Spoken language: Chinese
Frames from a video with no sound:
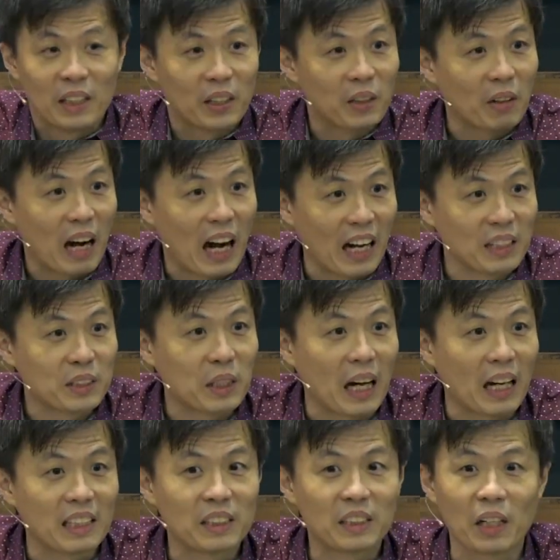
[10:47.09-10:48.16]
有孩子
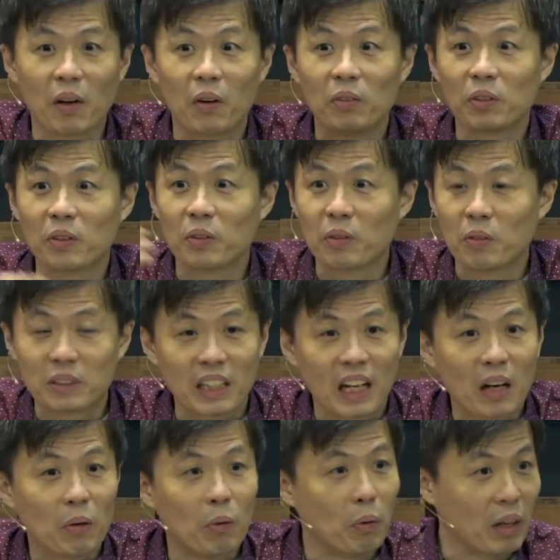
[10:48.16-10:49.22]
还小，又有
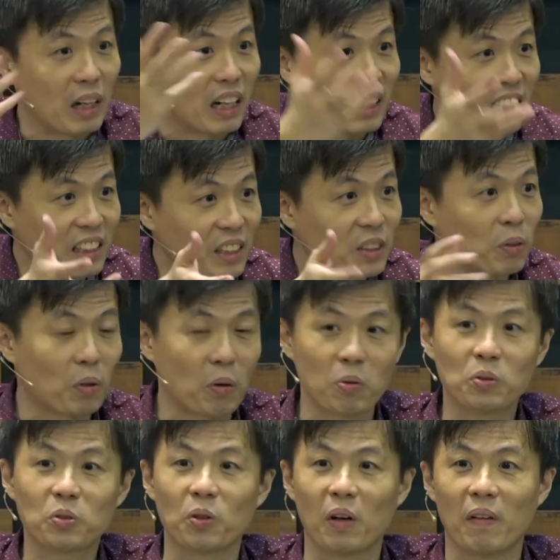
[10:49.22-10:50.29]
家务，两个人有
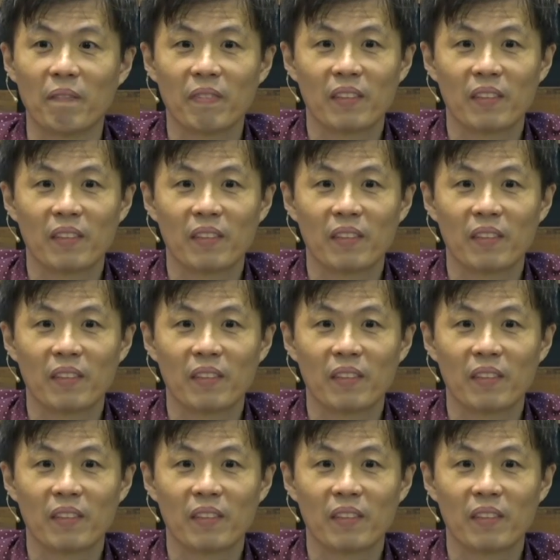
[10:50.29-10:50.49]
工作，